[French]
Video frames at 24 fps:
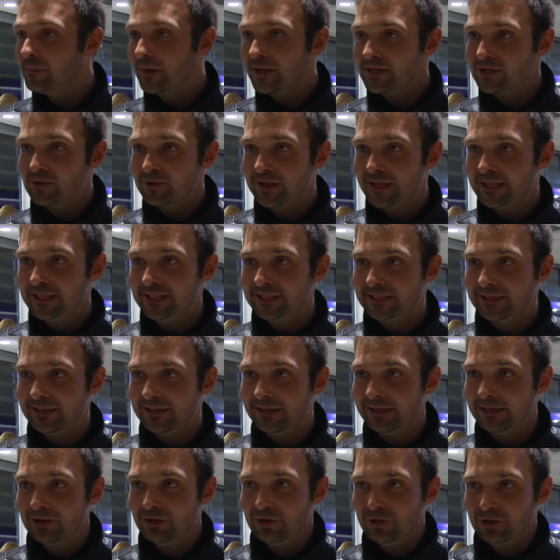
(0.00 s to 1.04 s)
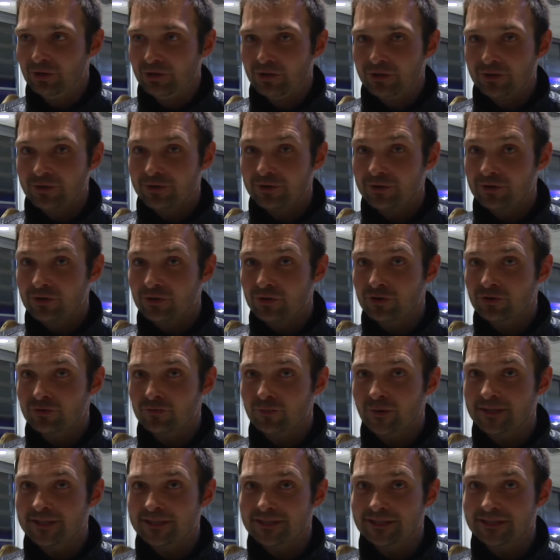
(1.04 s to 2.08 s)
une personnalité
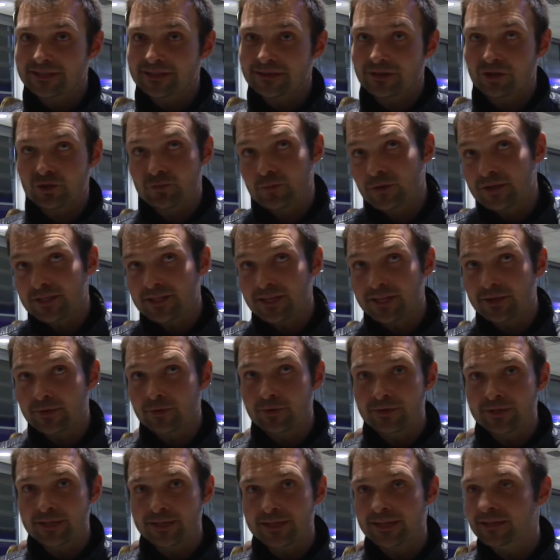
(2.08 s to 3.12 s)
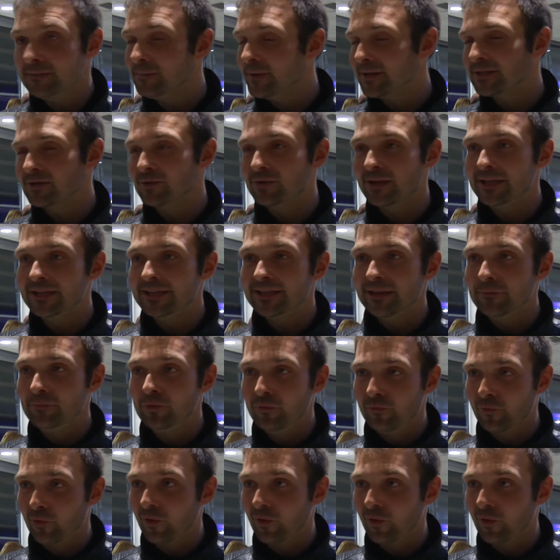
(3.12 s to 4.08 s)
que je, pense, je pensais que c'était une personnalité plus